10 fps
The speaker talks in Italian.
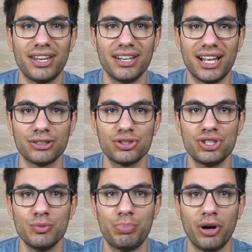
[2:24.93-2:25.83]
ridandoci
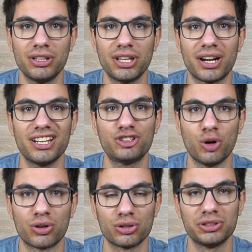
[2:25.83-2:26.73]
un po' di
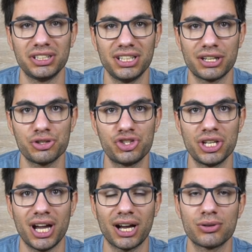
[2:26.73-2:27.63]
ritorno d'energia,